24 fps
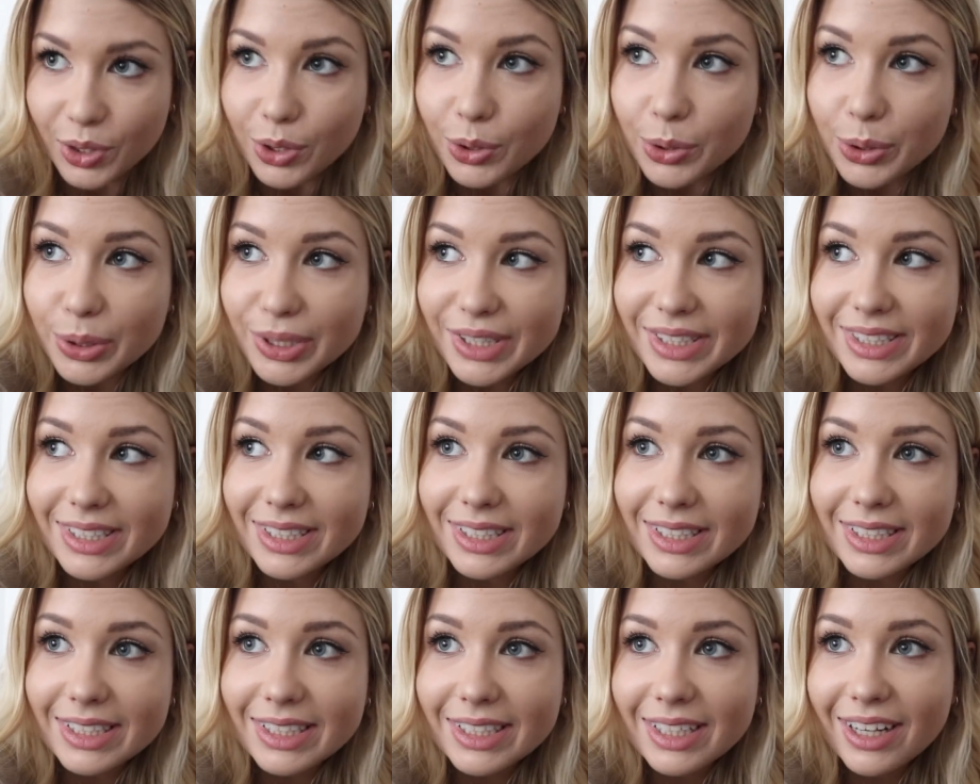
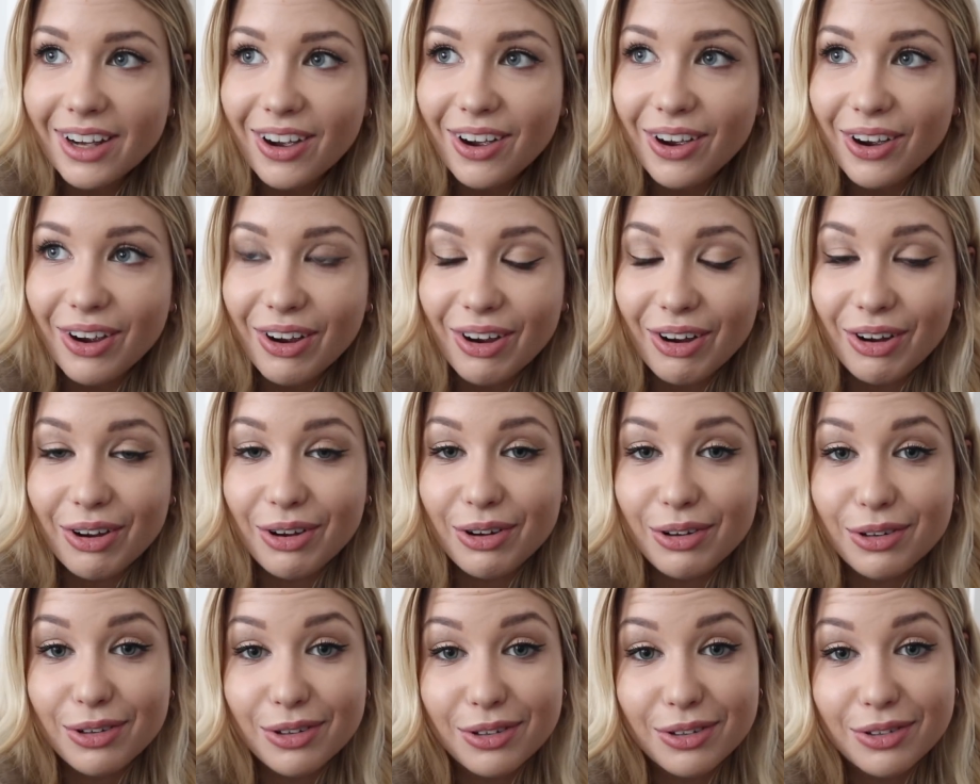aussi
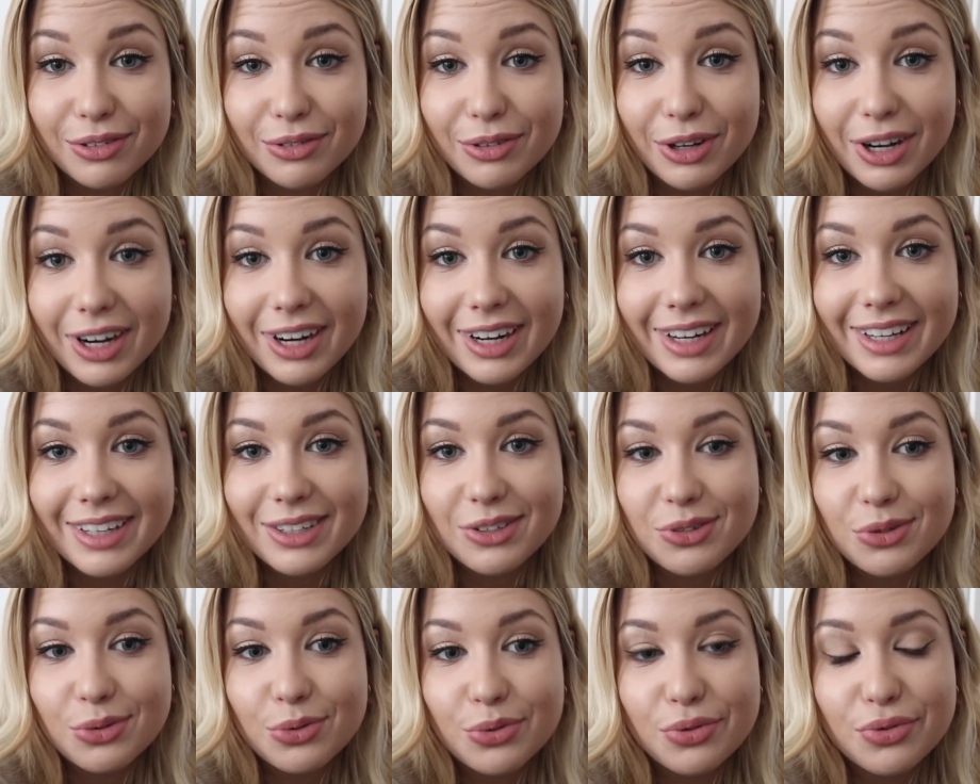euh, voilà et
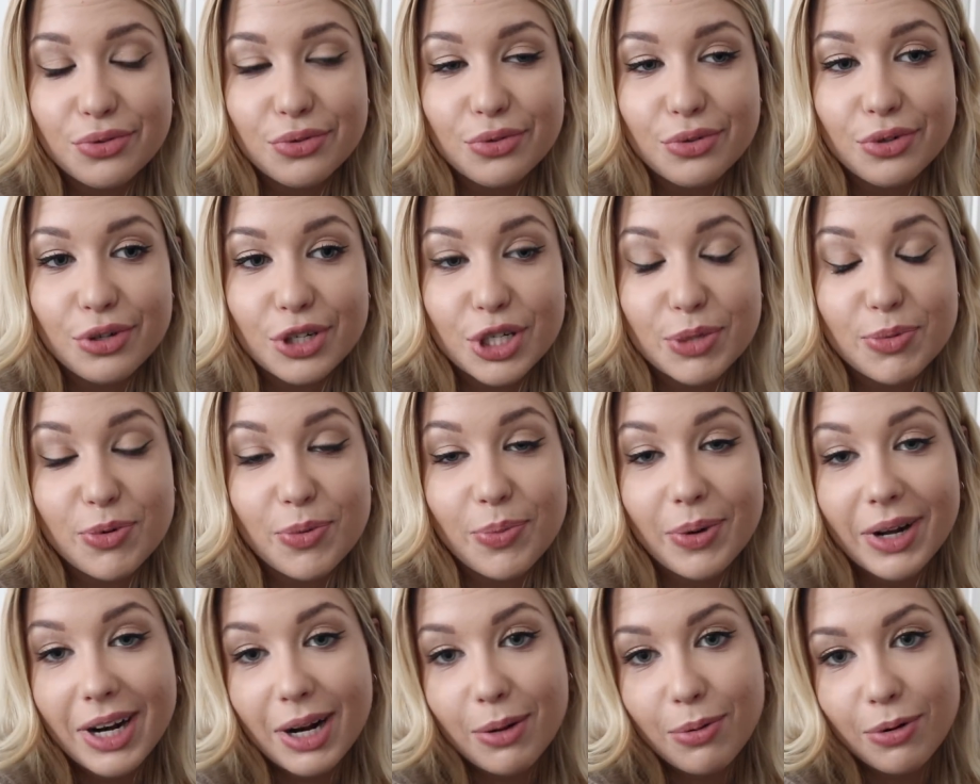du coup je peux
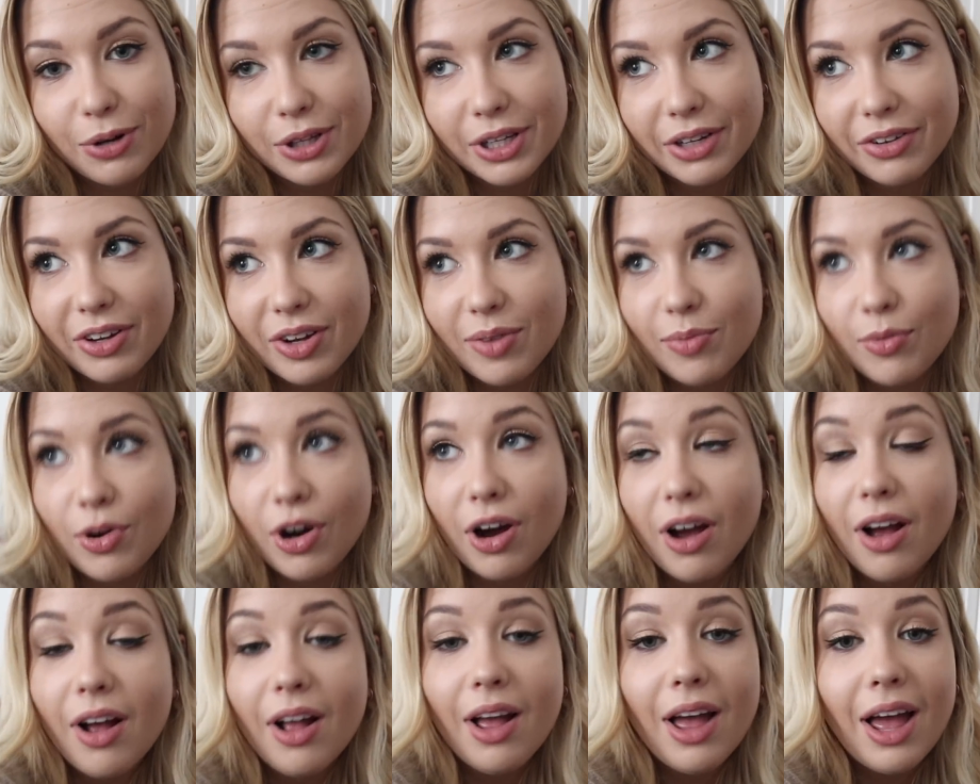pas la prendre avec moi